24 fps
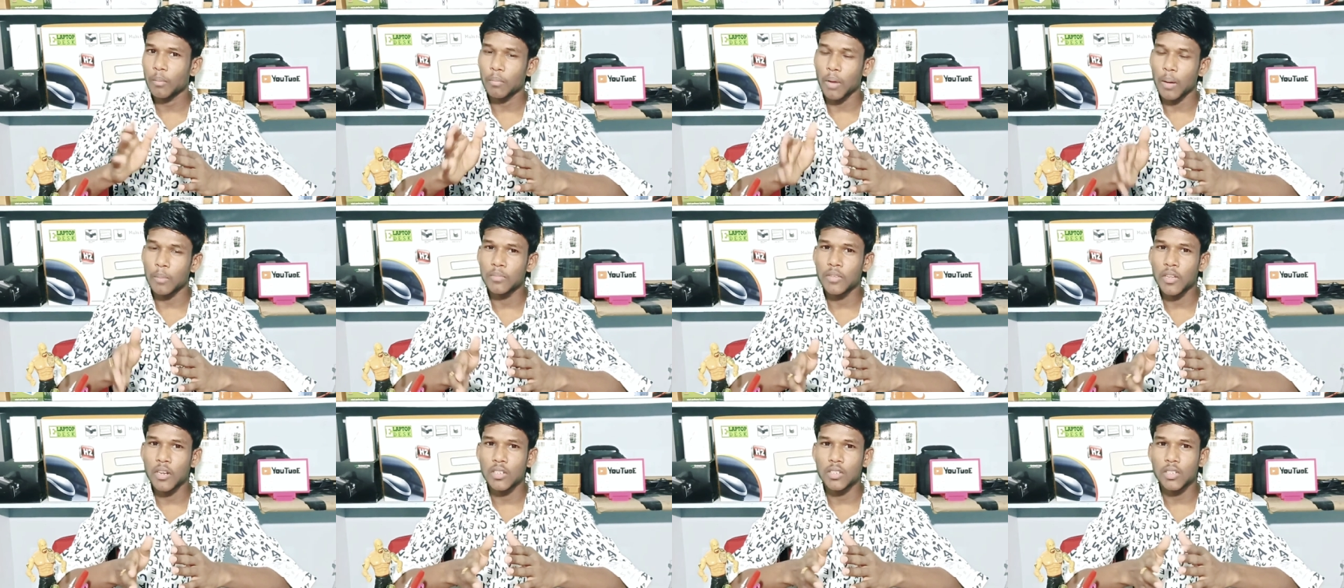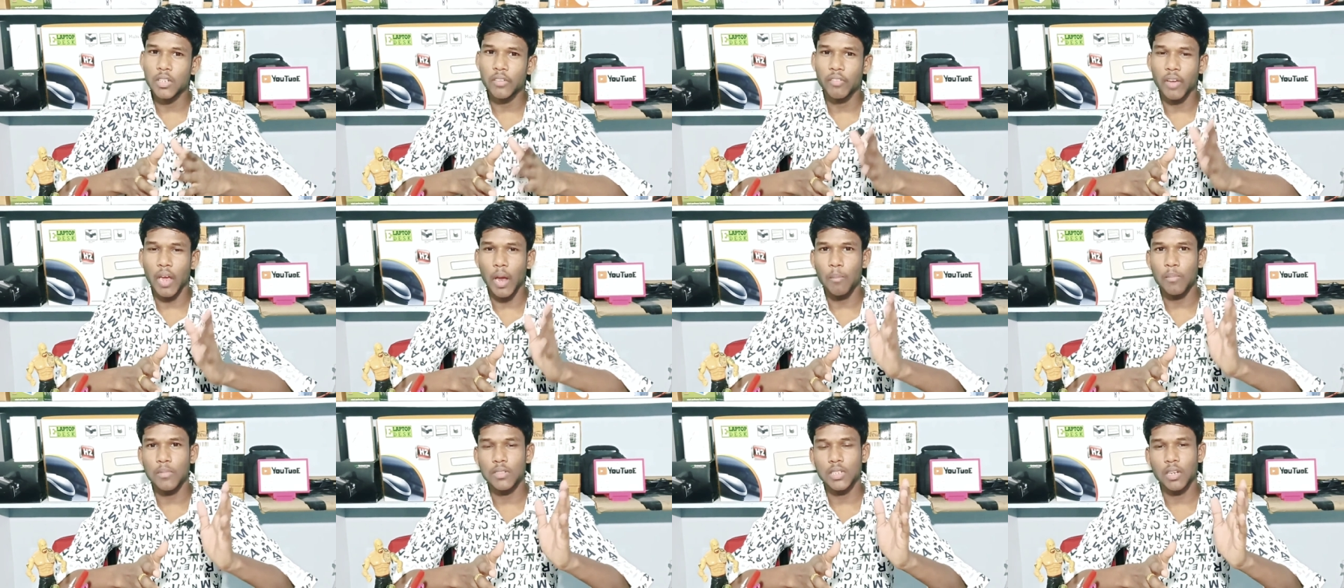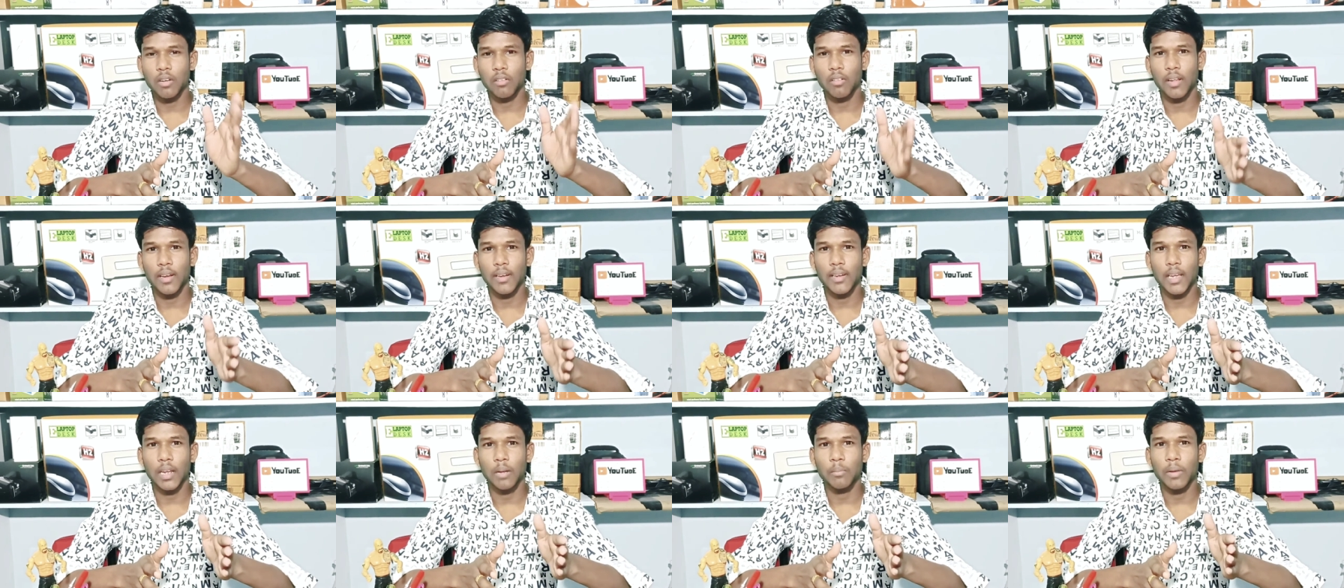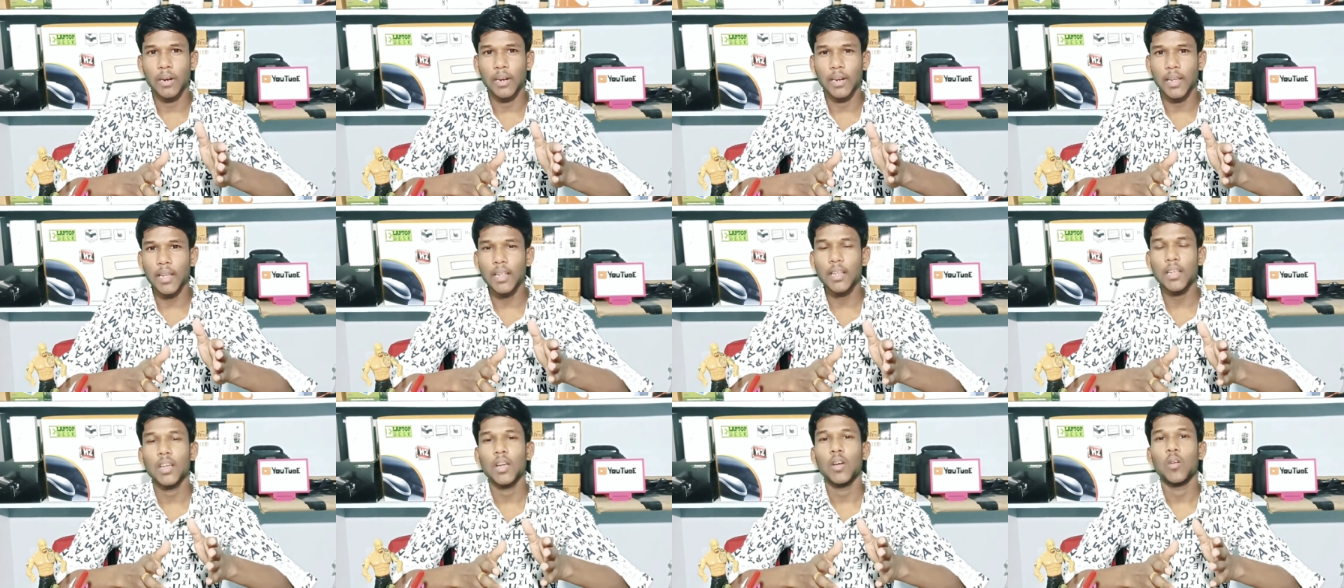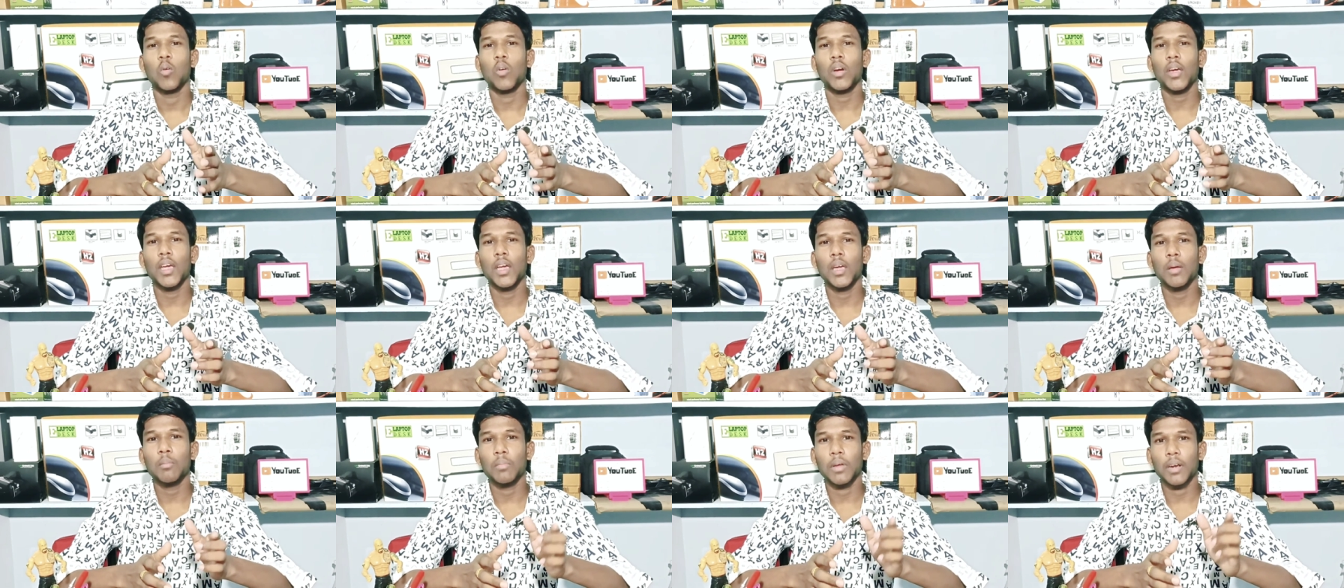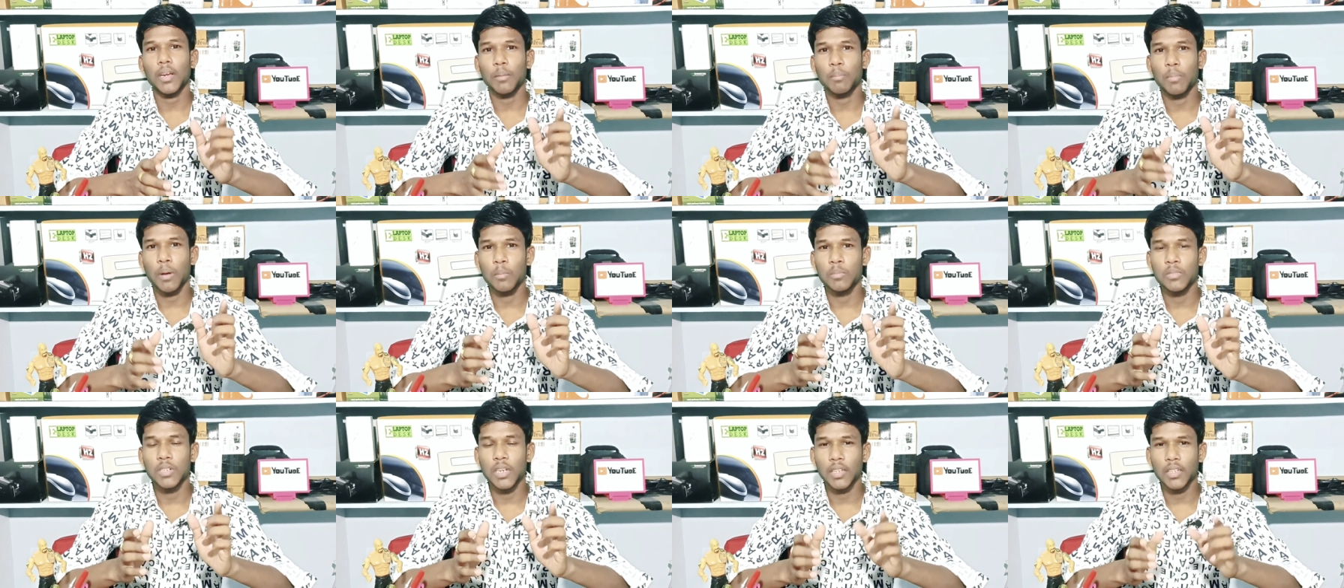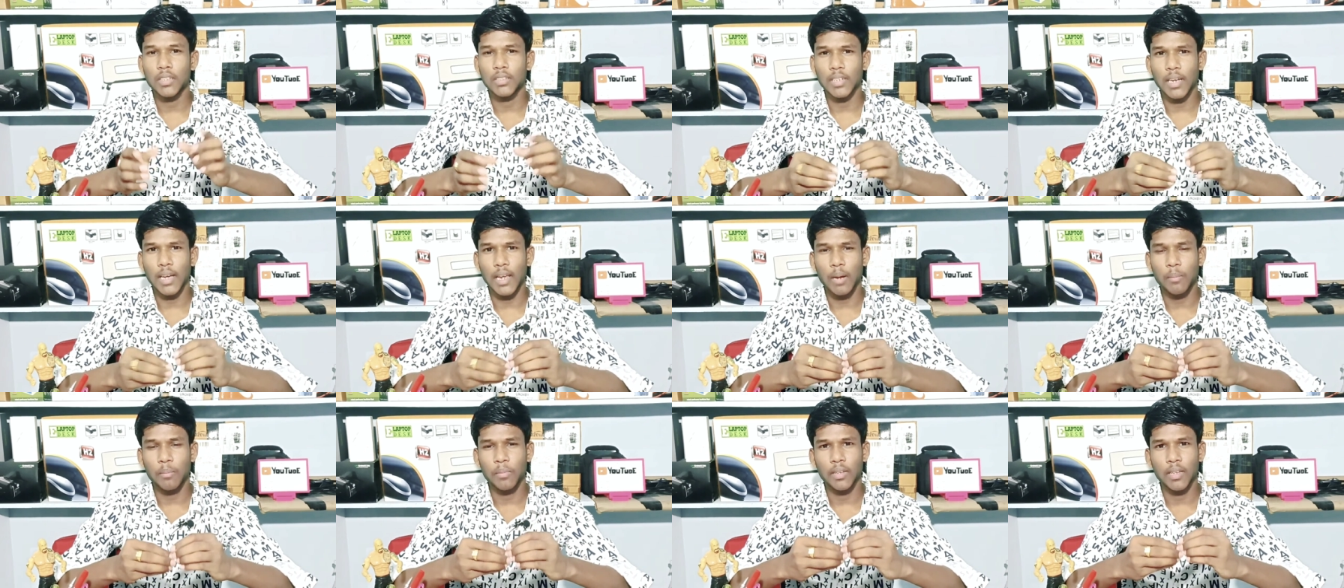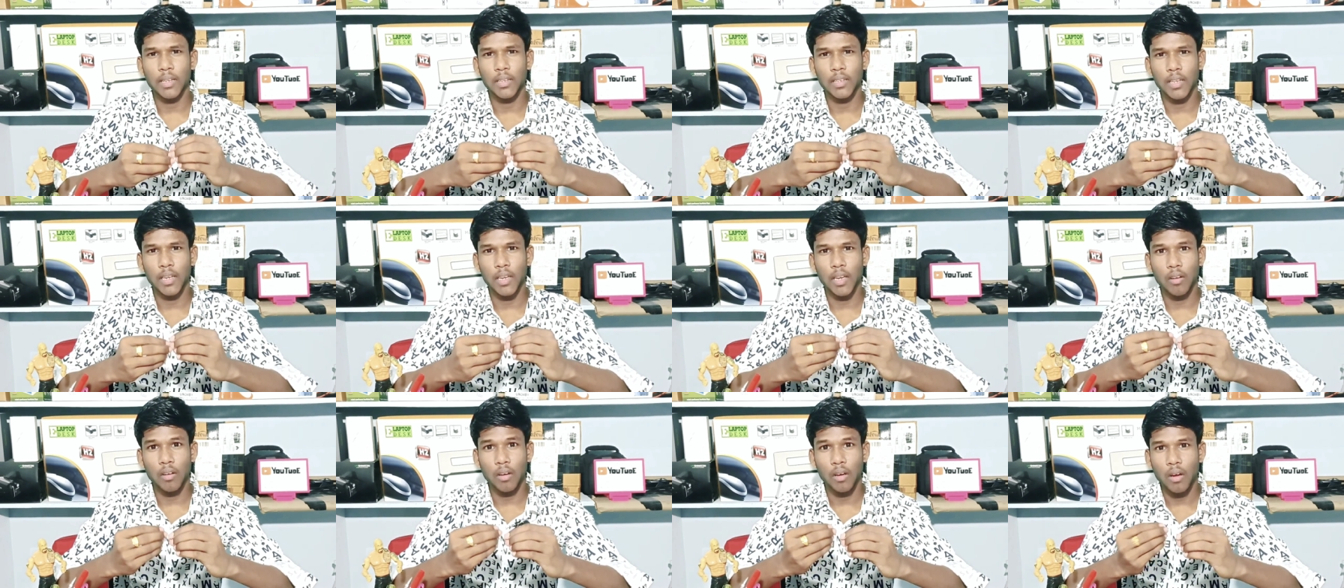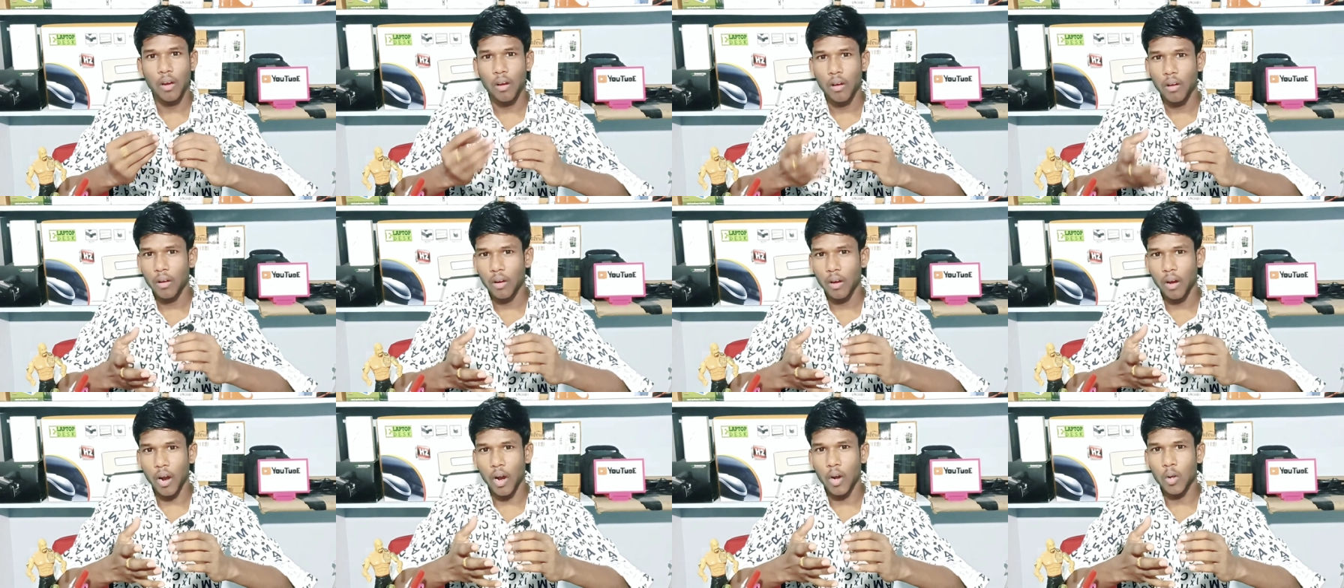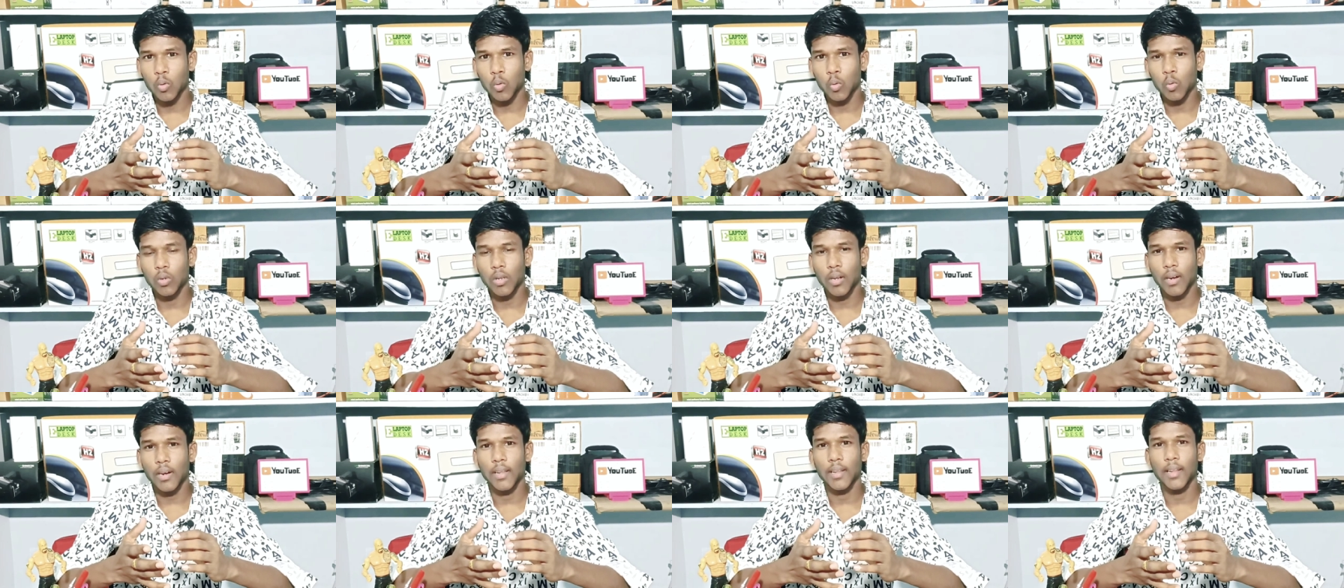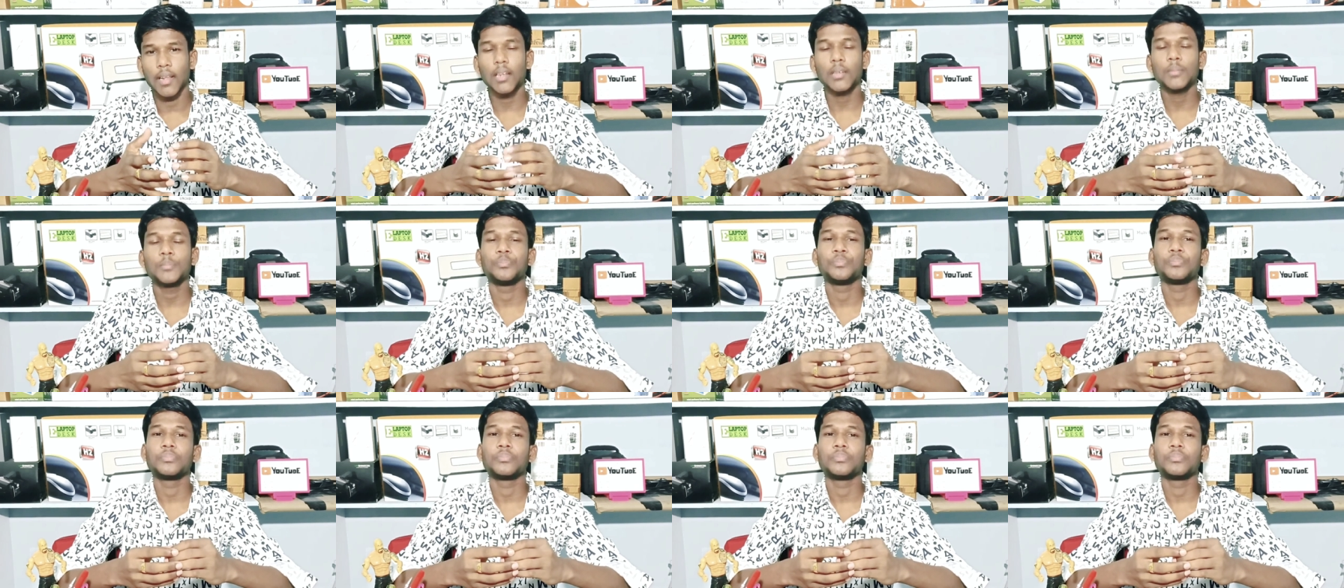పబ్జి నుంచి ఫేమస్ అవ్వడానికి అనమాట ఓకే మనకి పబ్జి అయితే చాలామంది అయితే ఆడుతూ ఉంటారు కదా